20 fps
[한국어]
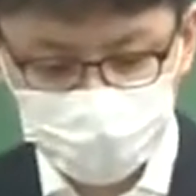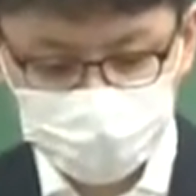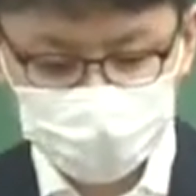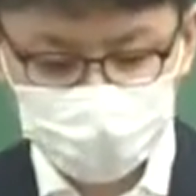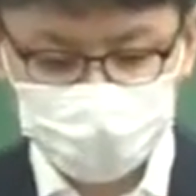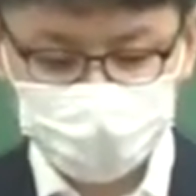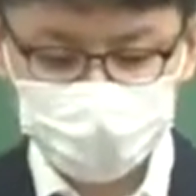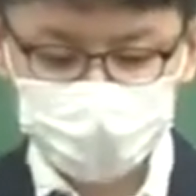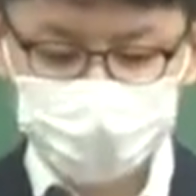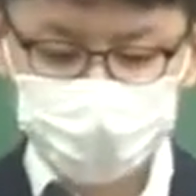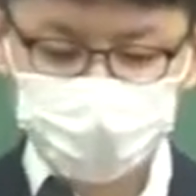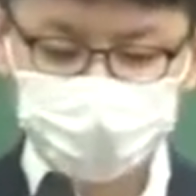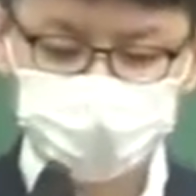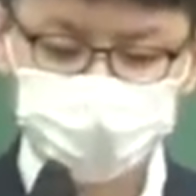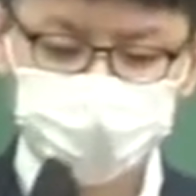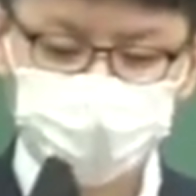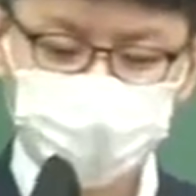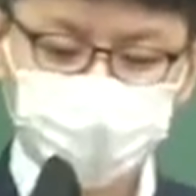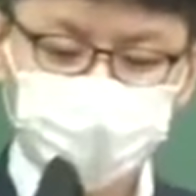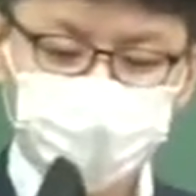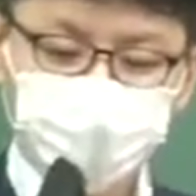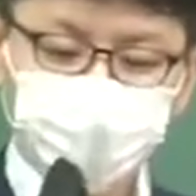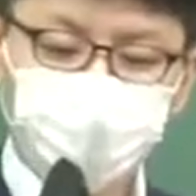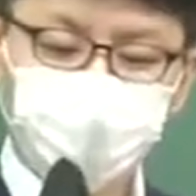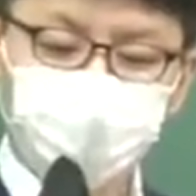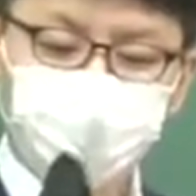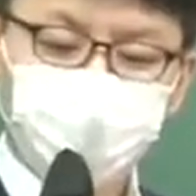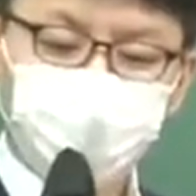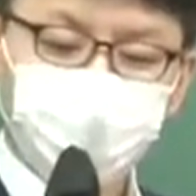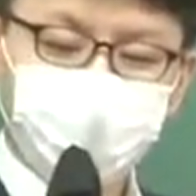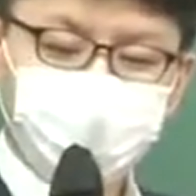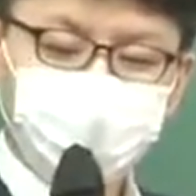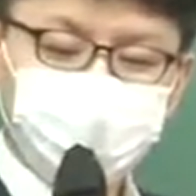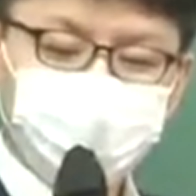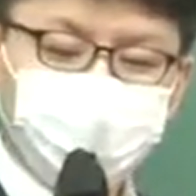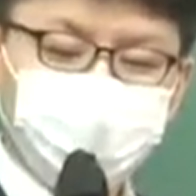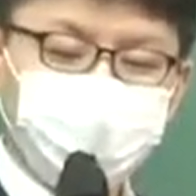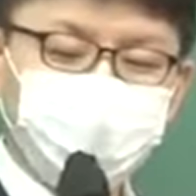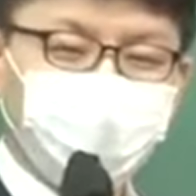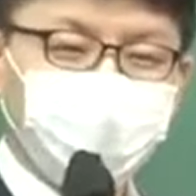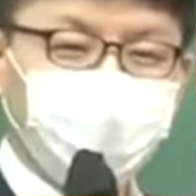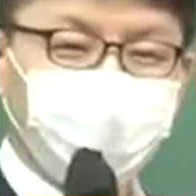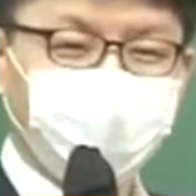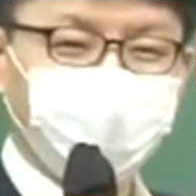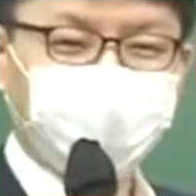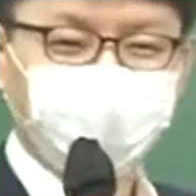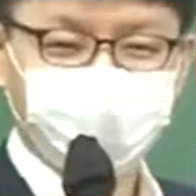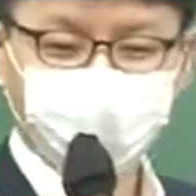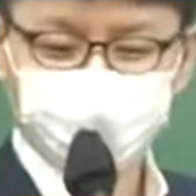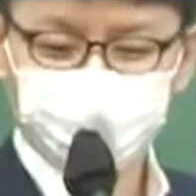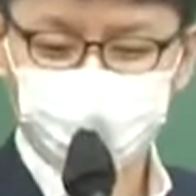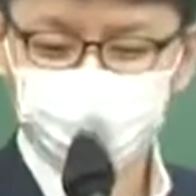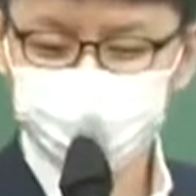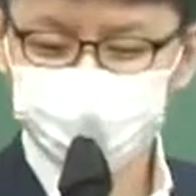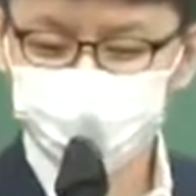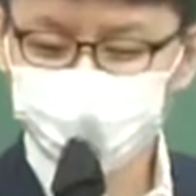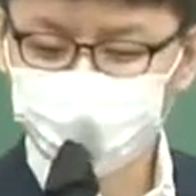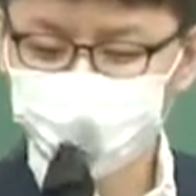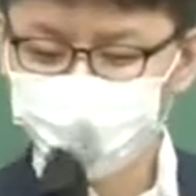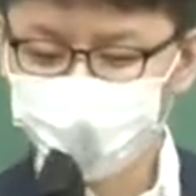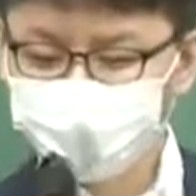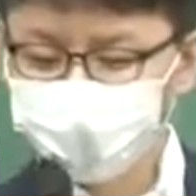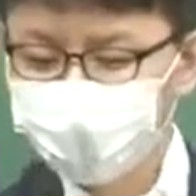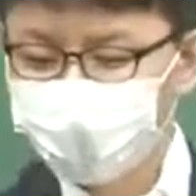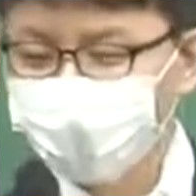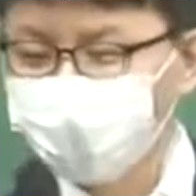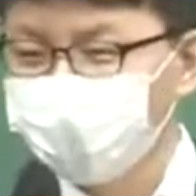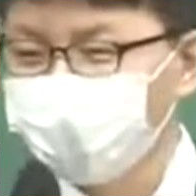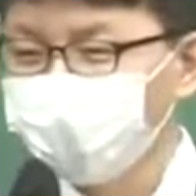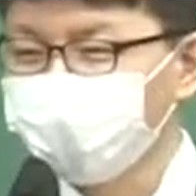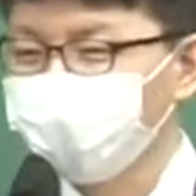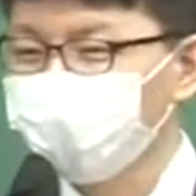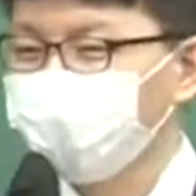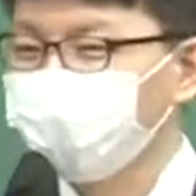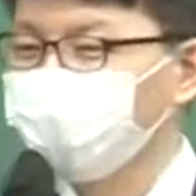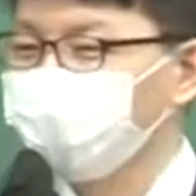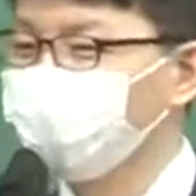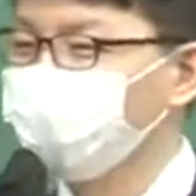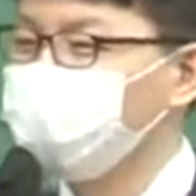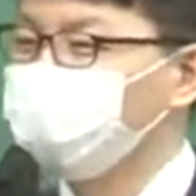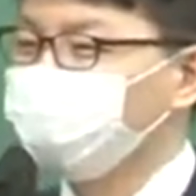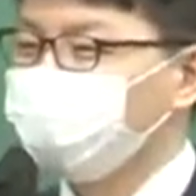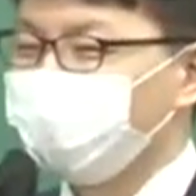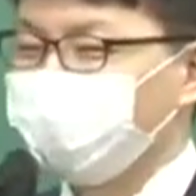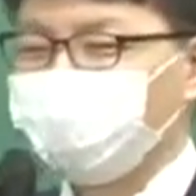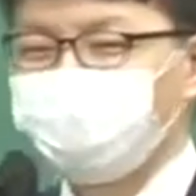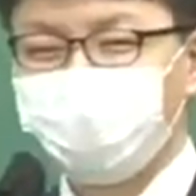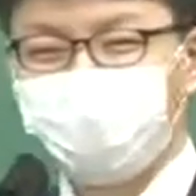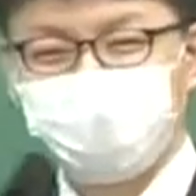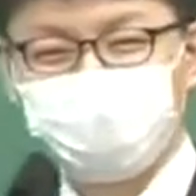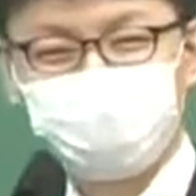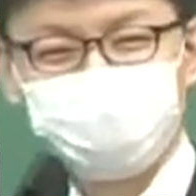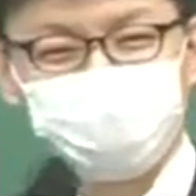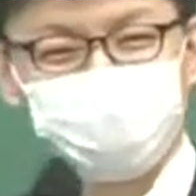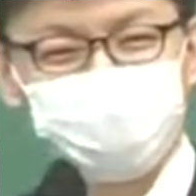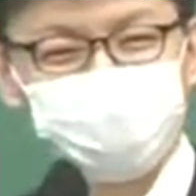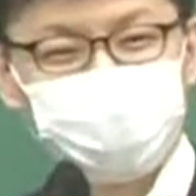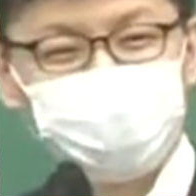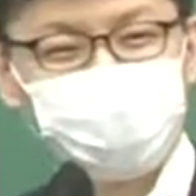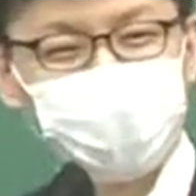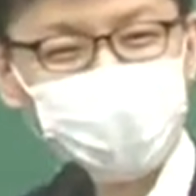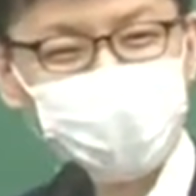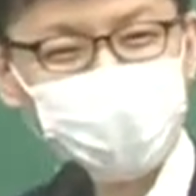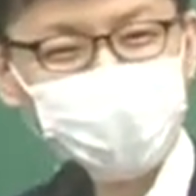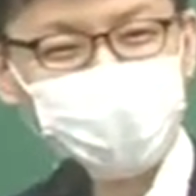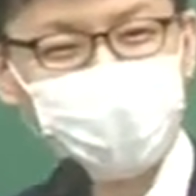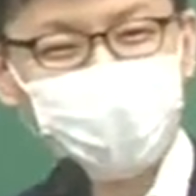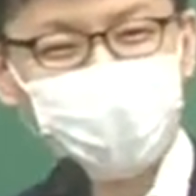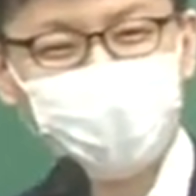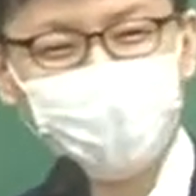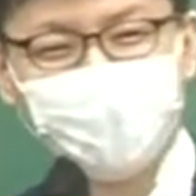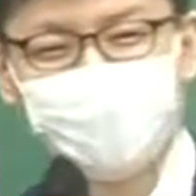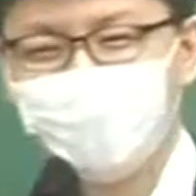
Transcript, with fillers: 그래서 얘기하는 거지 목표가 잘 충족됐나? 강의 수강했는데 행정 강의 수강했는데 아 망했어. 점수 안 나와.